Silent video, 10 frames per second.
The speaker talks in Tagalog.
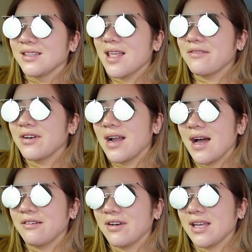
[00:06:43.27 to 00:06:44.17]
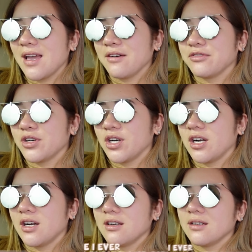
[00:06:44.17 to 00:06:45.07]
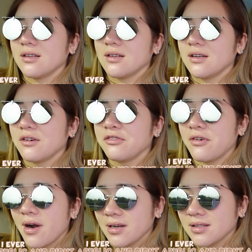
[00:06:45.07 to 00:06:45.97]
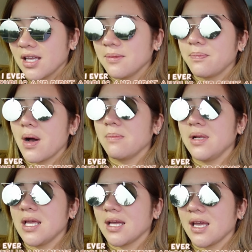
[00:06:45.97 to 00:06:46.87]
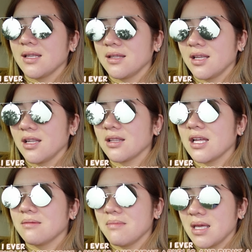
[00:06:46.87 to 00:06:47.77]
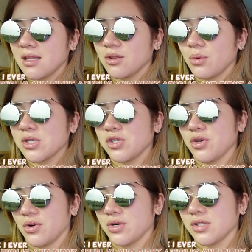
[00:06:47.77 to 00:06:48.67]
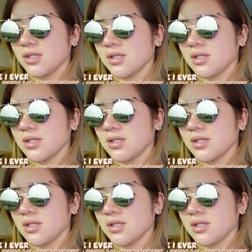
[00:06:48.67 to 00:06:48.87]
Never have I ever fart in public and didn't admit it was yours.